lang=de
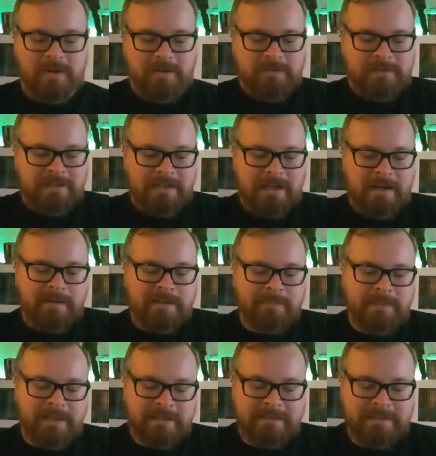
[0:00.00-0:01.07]
Und dann habe ich
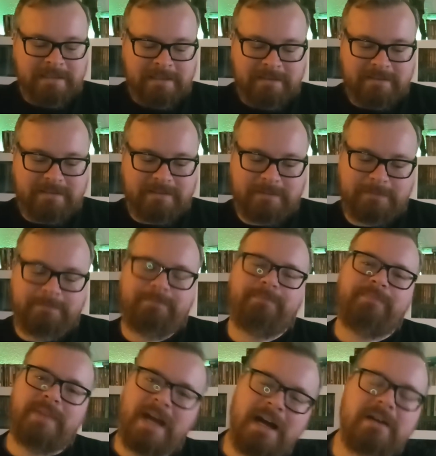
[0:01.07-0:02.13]
mir gedacht,
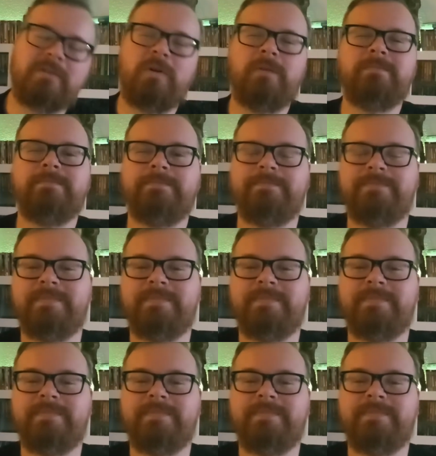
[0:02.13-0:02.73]
ach komm,